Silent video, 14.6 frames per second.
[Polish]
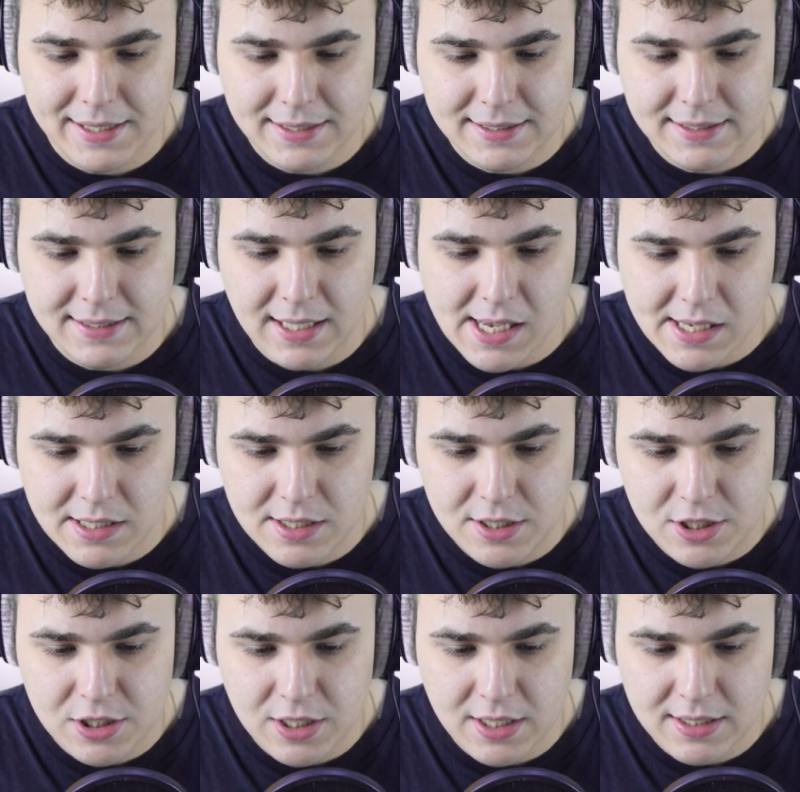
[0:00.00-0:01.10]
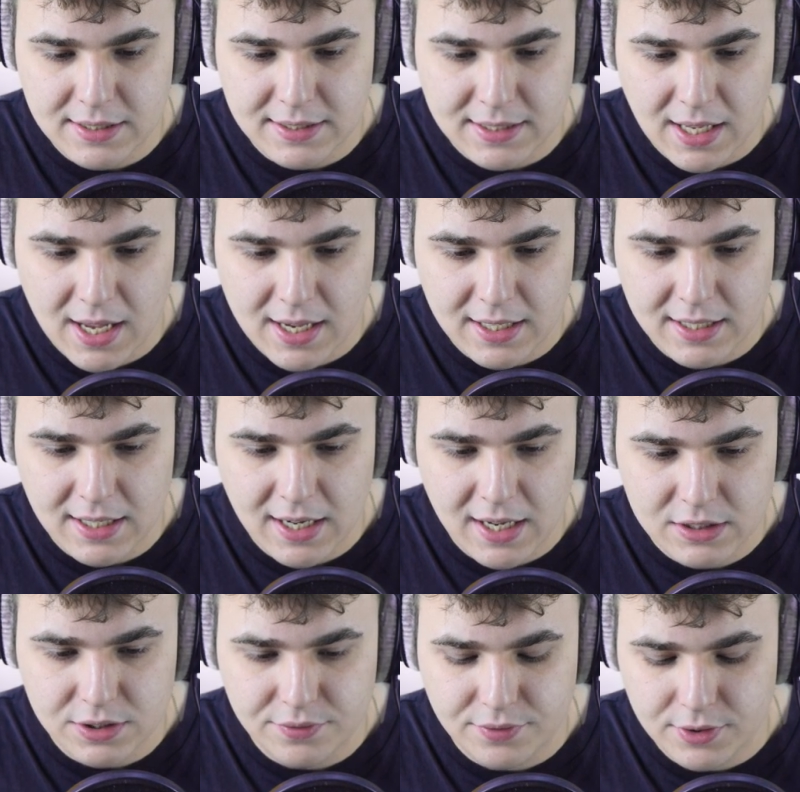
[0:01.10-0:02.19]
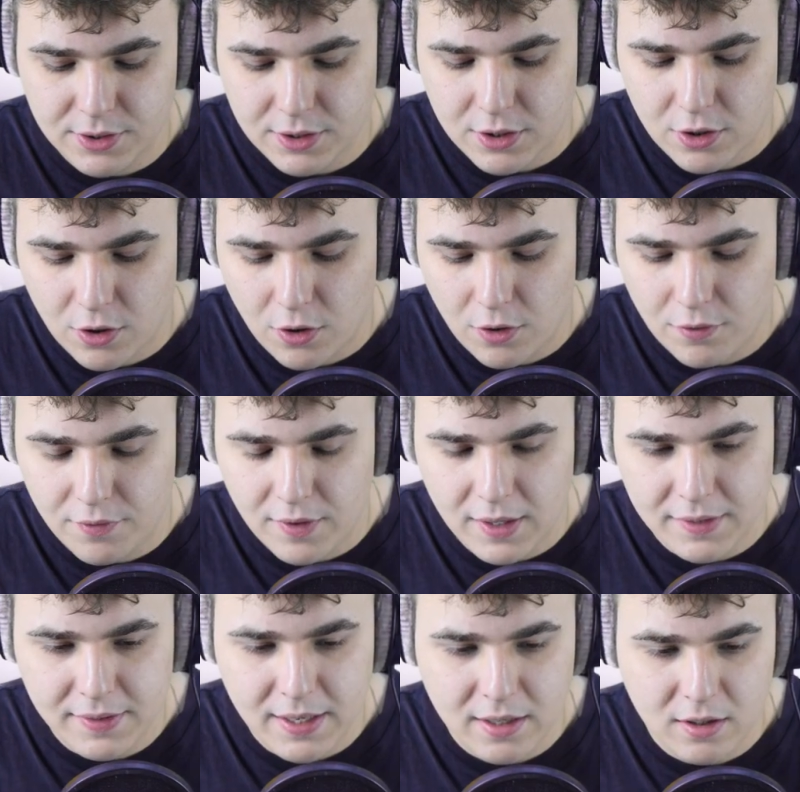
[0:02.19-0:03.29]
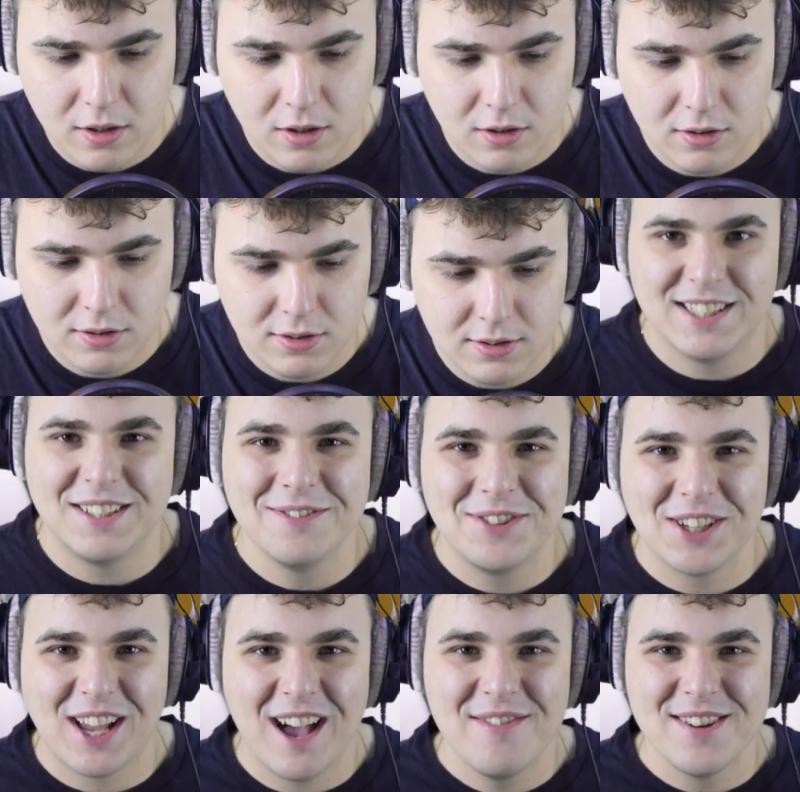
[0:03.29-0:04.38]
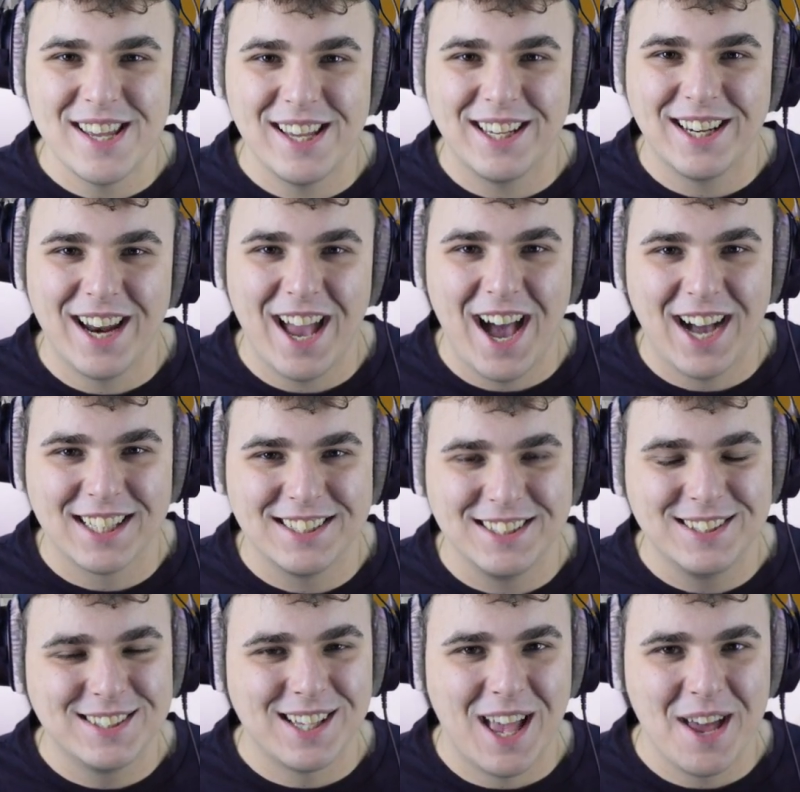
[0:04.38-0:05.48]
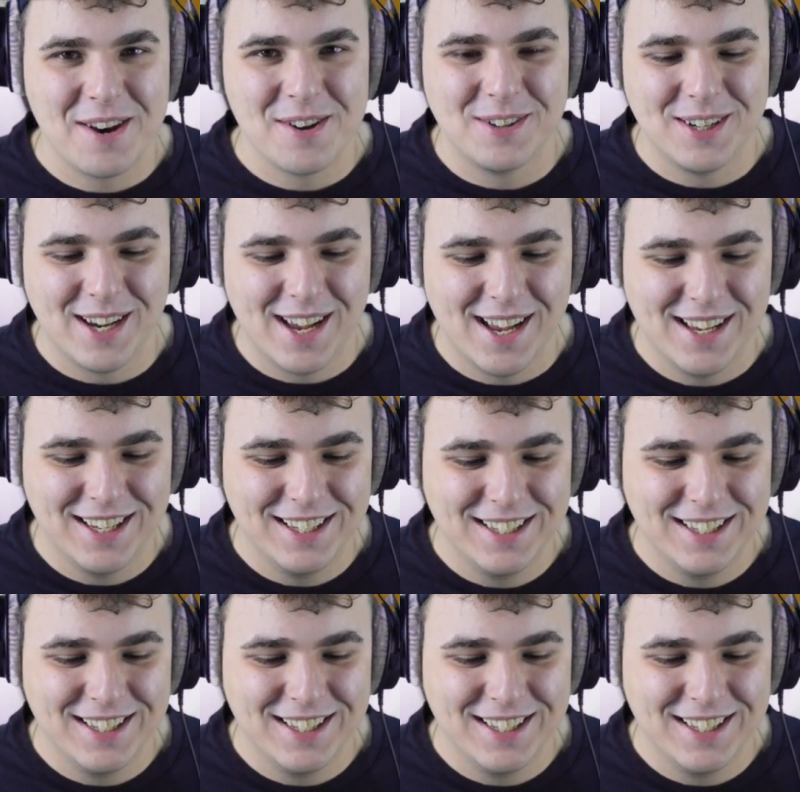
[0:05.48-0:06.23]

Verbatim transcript: chcecie zagrać wychowanego? Jestem ciekawy ich reakcji, serio, nie?